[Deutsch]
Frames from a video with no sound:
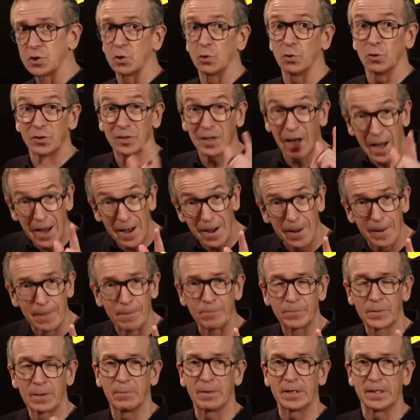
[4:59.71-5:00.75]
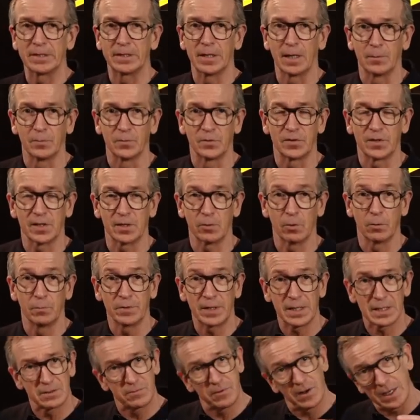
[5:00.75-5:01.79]
Und da meine Damen und Herren, um
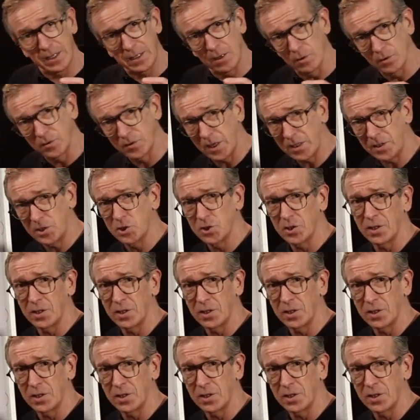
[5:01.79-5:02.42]
jetzt vielleicht auch technisch